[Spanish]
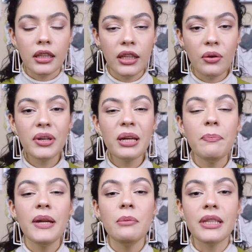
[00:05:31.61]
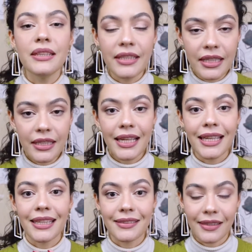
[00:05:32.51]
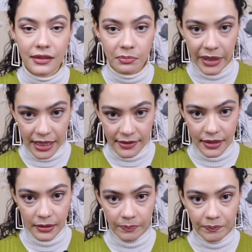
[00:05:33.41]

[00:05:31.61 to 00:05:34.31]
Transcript: tengo que permitir que se expresen